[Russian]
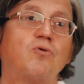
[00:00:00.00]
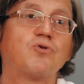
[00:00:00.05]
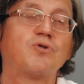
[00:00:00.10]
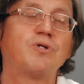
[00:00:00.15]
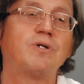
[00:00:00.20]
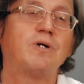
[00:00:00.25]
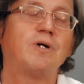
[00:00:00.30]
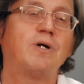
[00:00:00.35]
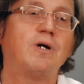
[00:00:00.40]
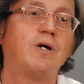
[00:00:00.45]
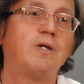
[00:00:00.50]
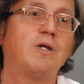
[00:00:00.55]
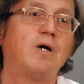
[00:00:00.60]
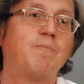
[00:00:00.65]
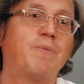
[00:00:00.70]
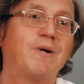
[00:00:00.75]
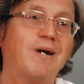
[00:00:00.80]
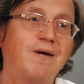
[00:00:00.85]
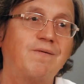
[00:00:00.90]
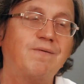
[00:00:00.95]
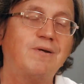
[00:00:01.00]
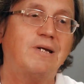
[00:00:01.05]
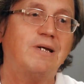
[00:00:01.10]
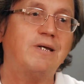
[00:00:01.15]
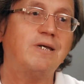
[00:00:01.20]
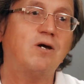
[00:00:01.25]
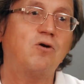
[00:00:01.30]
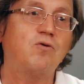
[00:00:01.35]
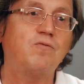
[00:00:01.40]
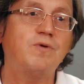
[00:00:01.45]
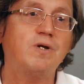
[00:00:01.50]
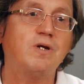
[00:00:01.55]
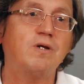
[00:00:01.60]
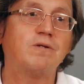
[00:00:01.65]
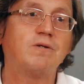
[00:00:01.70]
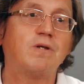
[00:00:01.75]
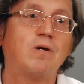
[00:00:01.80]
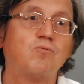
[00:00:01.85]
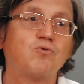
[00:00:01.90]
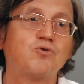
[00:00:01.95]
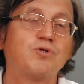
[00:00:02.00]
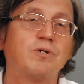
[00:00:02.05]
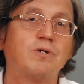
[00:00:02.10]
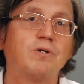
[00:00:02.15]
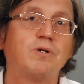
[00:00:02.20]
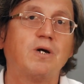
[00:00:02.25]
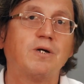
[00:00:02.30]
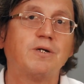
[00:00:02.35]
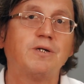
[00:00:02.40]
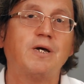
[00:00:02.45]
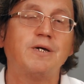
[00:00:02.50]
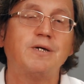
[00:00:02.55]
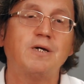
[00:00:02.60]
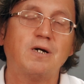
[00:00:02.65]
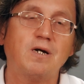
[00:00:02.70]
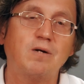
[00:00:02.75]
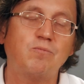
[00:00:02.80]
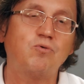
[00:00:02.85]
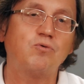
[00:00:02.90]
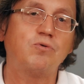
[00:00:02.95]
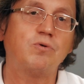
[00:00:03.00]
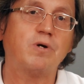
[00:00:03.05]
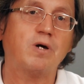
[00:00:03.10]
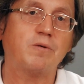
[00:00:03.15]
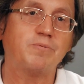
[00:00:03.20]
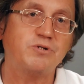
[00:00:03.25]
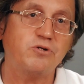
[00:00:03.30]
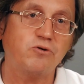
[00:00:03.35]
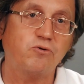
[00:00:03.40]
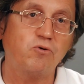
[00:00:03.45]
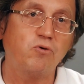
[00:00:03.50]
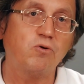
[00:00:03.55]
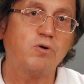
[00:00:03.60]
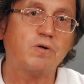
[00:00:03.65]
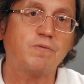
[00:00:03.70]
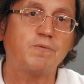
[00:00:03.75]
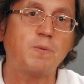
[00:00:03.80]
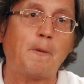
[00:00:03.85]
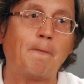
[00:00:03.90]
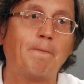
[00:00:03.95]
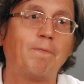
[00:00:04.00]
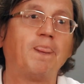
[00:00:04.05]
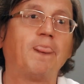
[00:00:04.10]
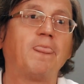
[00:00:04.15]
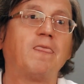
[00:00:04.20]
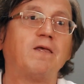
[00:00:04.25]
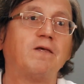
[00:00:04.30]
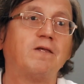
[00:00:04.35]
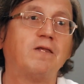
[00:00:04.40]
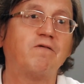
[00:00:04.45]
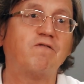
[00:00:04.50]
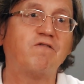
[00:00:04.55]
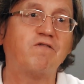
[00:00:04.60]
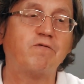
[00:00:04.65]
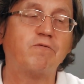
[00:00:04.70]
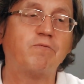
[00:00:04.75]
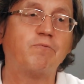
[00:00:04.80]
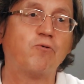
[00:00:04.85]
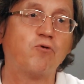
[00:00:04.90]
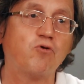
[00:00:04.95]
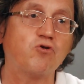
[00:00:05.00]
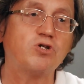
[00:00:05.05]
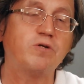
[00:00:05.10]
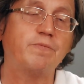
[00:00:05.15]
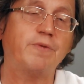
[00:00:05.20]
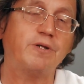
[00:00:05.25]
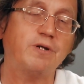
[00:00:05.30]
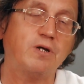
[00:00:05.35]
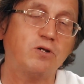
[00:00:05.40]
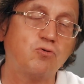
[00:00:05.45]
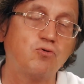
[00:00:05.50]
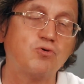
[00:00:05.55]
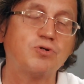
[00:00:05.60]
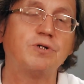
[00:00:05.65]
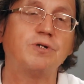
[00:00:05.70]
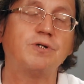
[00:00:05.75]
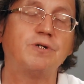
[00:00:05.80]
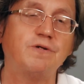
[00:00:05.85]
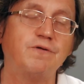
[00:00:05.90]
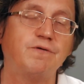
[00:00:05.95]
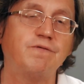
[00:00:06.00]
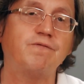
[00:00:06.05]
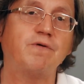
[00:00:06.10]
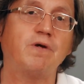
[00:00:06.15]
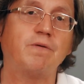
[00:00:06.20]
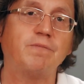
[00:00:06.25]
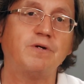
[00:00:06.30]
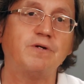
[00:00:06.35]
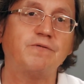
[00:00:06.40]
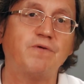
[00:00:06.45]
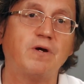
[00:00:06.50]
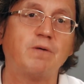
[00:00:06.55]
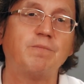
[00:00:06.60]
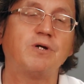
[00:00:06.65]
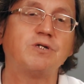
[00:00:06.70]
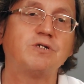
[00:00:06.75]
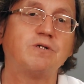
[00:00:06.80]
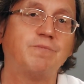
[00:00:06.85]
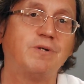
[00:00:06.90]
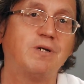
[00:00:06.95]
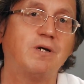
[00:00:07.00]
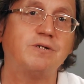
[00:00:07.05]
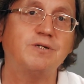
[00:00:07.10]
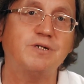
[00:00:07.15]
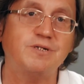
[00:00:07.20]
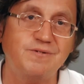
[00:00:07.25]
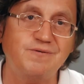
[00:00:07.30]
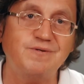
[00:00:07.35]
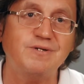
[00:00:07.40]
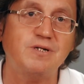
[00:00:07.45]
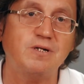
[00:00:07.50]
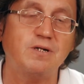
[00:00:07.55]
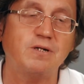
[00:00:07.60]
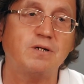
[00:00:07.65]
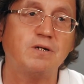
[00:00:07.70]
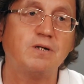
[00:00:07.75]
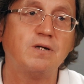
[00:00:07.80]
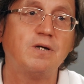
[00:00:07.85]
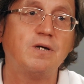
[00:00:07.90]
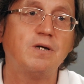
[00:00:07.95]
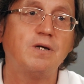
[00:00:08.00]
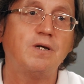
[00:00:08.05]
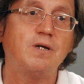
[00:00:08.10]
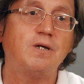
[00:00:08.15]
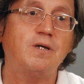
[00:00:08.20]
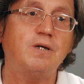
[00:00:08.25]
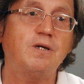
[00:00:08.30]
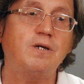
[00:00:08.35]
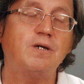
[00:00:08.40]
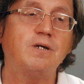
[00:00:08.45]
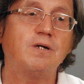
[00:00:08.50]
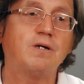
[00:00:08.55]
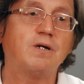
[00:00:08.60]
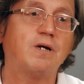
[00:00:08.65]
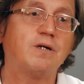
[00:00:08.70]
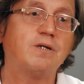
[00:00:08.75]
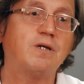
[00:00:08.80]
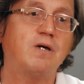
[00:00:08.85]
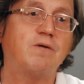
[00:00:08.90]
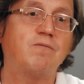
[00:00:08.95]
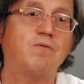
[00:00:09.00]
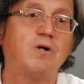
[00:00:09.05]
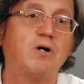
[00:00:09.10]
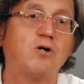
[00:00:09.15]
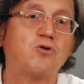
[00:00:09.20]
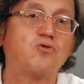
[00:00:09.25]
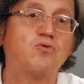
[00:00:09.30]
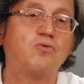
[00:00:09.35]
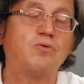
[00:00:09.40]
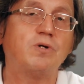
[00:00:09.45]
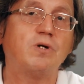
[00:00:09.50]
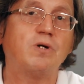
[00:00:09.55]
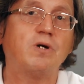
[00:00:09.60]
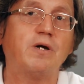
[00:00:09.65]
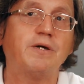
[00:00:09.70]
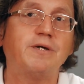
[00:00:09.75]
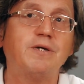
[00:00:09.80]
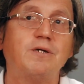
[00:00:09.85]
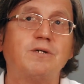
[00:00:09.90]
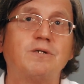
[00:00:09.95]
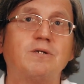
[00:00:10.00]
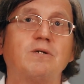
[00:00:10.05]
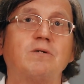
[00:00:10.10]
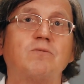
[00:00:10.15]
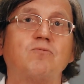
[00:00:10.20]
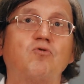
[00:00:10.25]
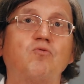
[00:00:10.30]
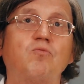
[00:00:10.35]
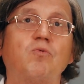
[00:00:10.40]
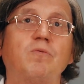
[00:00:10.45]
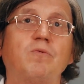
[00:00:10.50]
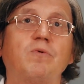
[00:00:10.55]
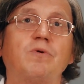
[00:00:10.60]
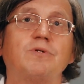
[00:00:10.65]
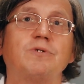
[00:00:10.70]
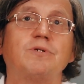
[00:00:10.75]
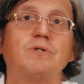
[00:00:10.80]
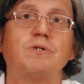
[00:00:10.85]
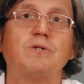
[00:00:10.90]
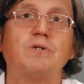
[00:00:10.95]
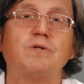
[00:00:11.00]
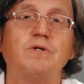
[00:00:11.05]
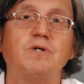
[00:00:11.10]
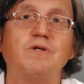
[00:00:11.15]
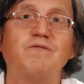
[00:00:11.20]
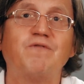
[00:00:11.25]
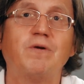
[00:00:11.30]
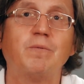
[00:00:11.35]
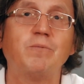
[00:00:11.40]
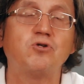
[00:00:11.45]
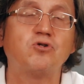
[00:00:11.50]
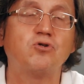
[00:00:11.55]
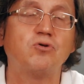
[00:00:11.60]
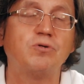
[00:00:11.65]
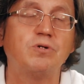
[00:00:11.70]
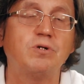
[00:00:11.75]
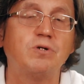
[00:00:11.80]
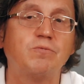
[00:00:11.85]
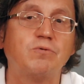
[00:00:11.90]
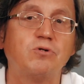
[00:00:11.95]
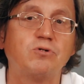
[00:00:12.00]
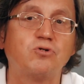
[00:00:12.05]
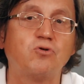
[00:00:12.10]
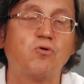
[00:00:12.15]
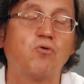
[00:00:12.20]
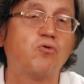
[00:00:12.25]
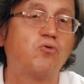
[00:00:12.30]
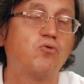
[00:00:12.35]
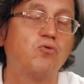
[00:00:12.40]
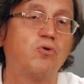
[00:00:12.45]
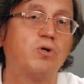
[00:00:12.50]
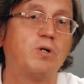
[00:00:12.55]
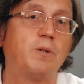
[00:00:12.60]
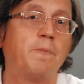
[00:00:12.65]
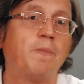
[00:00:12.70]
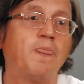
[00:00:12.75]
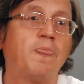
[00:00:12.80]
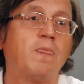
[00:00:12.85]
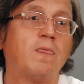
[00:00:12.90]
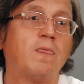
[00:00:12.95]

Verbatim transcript: То, что она правильная, я уверен, потому что когда я работаю как психограф, в прошлом она тоже, эта информация была действительно. И когда я выхожу на какие-то, ну, будем говорить, говорите, информационные структуры,